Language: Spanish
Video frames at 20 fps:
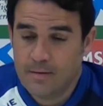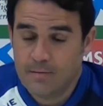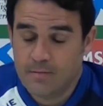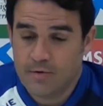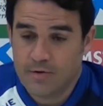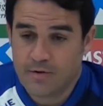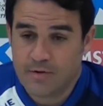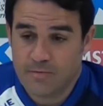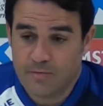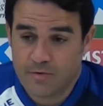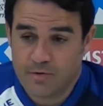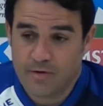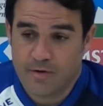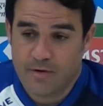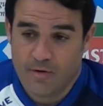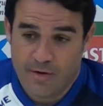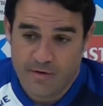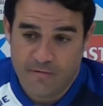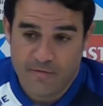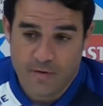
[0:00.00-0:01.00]
pues hemos
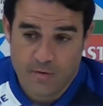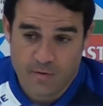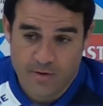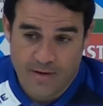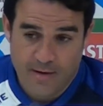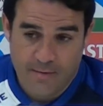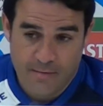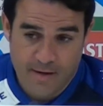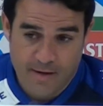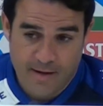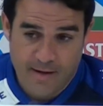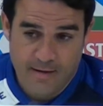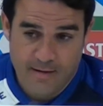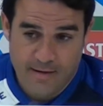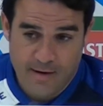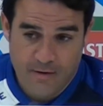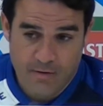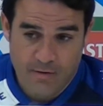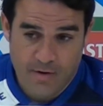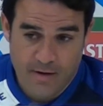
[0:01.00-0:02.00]
tenido la dificultad también el
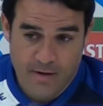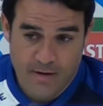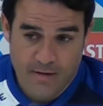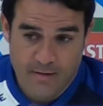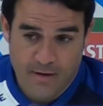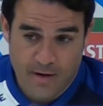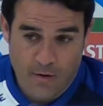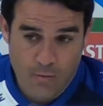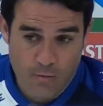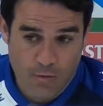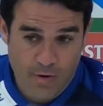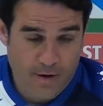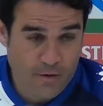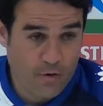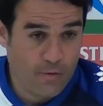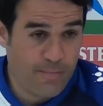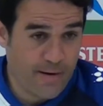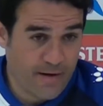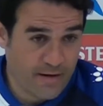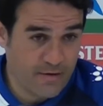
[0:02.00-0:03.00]
calendario de, de, acumular
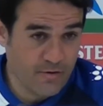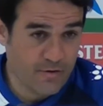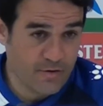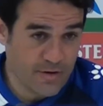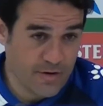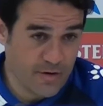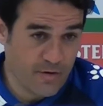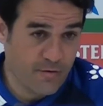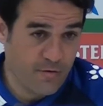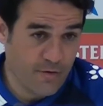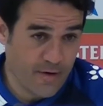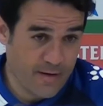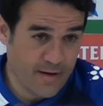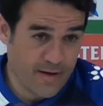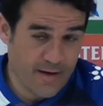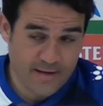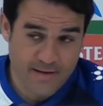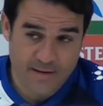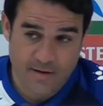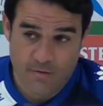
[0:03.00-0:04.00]
dos partidos seguidos fuera de
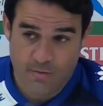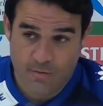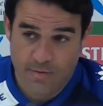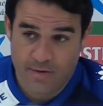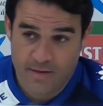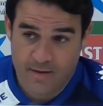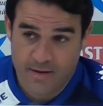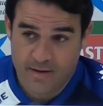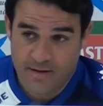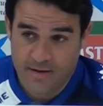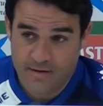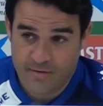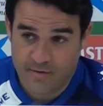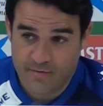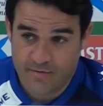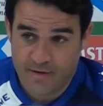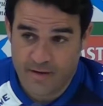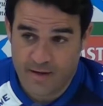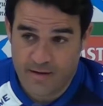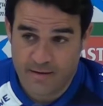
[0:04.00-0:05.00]
casa dos veces, que eso al
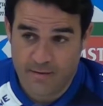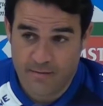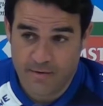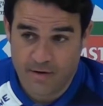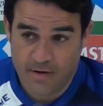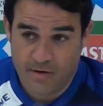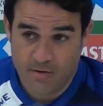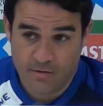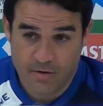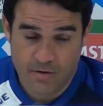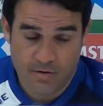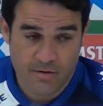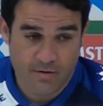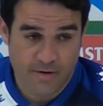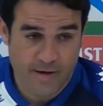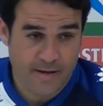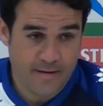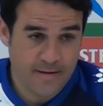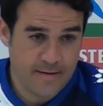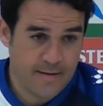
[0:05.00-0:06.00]
final también te
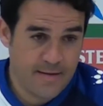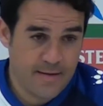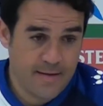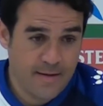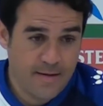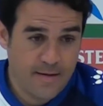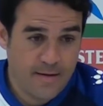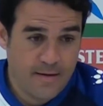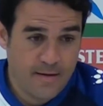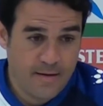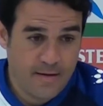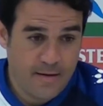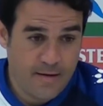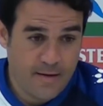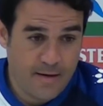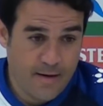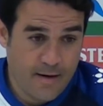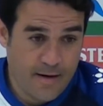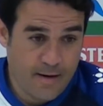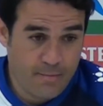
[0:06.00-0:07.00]
condiciona.
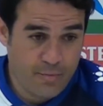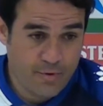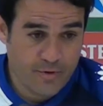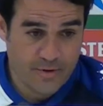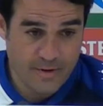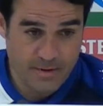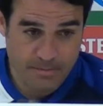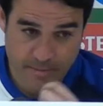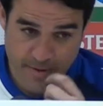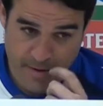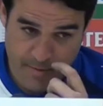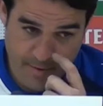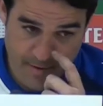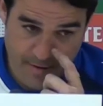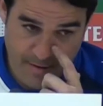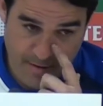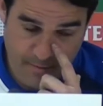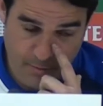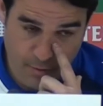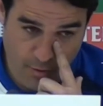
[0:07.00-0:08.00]
Y ahora pues en breve
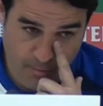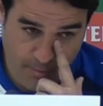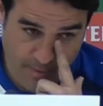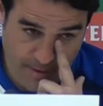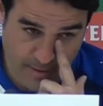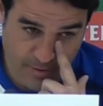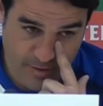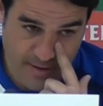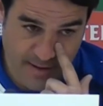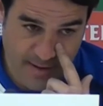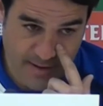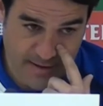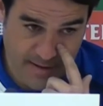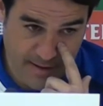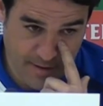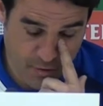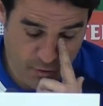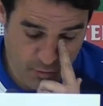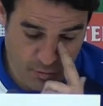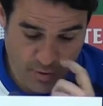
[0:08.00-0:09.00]
tendremos dos partidos en casa, que
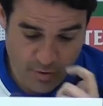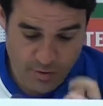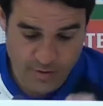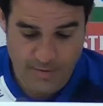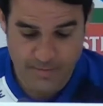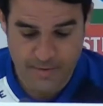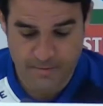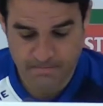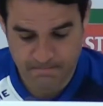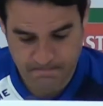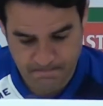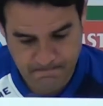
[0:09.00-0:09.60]
eso es bueno también